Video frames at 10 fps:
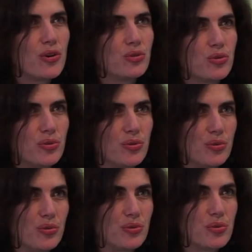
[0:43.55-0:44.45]

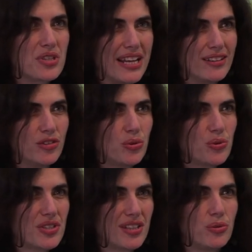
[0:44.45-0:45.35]
de, de
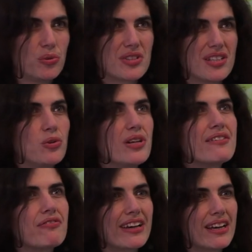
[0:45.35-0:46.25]
Zanetto, c'est de,
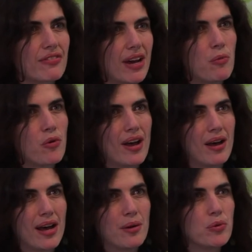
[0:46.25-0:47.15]
livrer vraiment
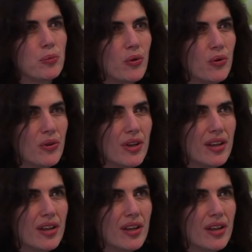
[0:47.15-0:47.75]
un, moment